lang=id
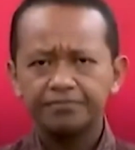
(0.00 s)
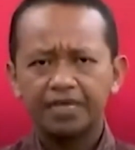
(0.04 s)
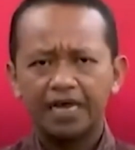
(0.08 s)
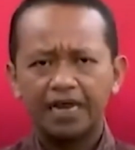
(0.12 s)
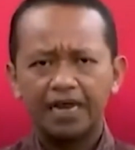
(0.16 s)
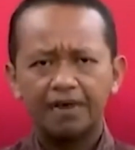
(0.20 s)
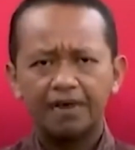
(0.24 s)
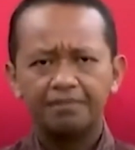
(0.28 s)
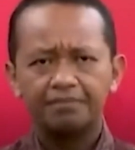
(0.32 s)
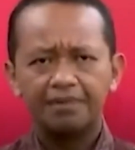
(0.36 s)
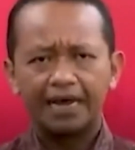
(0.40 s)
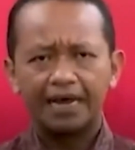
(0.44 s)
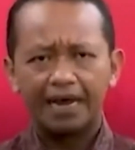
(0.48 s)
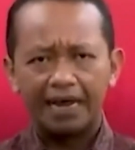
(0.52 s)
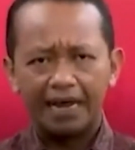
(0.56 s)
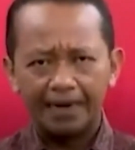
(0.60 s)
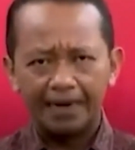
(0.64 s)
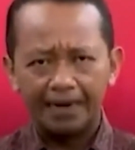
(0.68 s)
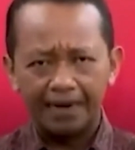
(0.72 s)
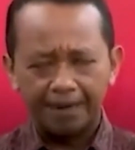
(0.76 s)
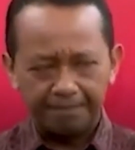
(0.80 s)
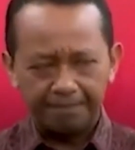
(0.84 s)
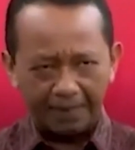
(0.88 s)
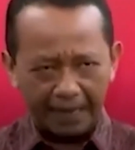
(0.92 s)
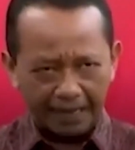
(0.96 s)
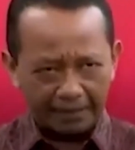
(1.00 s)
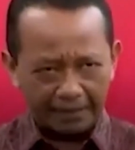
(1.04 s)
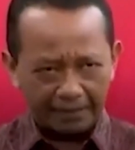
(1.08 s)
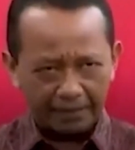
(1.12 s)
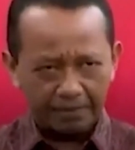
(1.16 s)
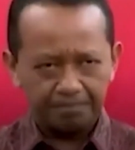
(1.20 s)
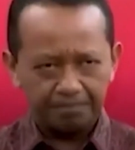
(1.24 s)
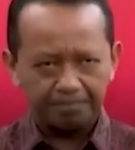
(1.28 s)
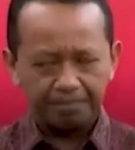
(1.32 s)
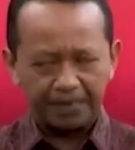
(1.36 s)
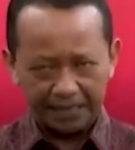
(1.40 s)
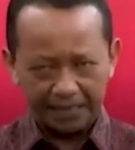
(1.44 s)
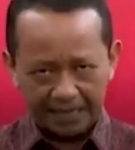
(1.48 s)
awal turut membentuk tim
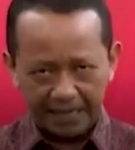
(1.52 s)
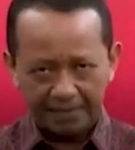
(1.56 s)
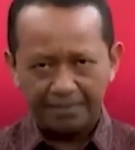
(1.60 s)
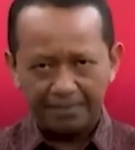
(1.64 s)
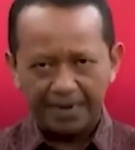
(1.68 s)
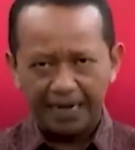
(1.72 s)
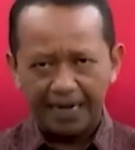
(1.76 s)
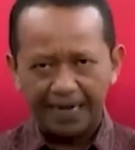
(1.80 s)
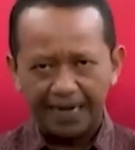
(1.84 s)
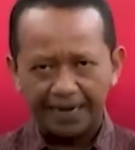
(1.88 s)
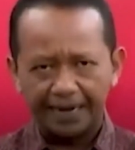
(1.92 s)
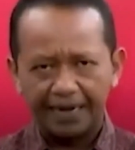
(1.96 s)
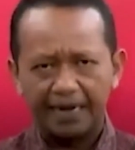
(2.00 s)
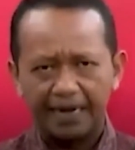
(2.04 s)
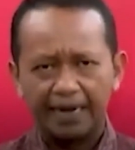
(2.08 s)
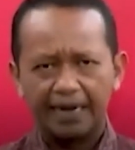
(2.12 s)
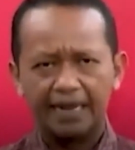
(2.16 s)
simpul relawan